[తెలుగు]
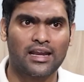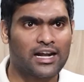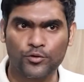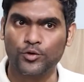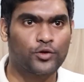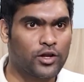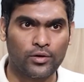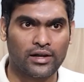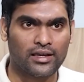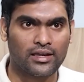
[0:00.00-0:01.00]
ఇలాంటివి
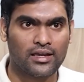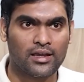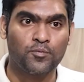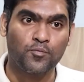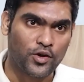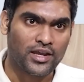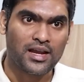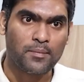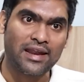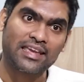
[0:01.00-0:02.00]
ఉంటూనే ఉంటాయి
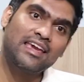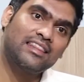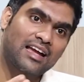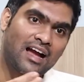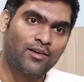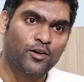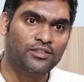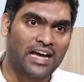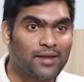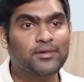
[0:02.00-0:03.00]
ముఖ్యంగా మనకి ఏది
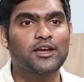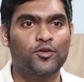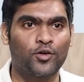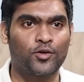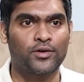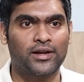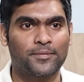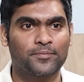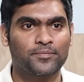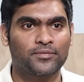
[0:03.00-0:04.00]
కావాలో దాని మీద ఎక్కువ ఉంటుంటాయి